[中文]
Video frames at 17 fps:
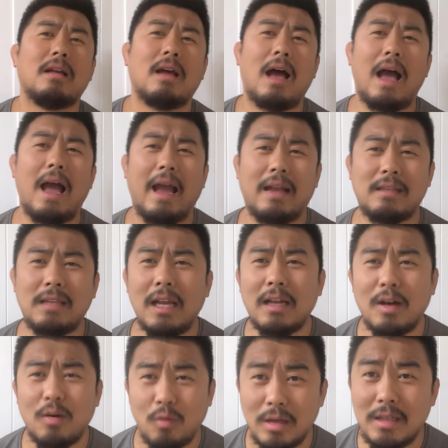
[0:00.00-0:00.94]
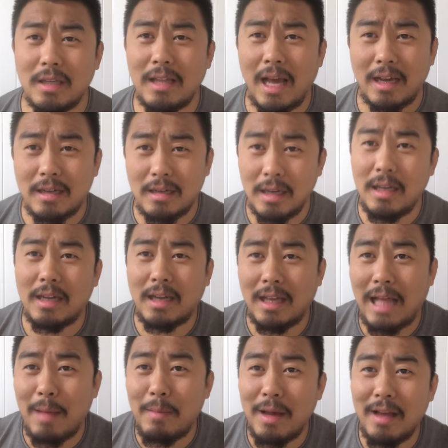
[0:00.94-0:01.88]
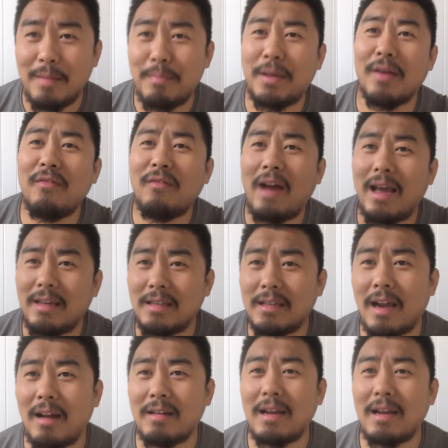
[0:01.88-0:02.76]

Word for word: 哎，这个我现在可以给咱们平反一下。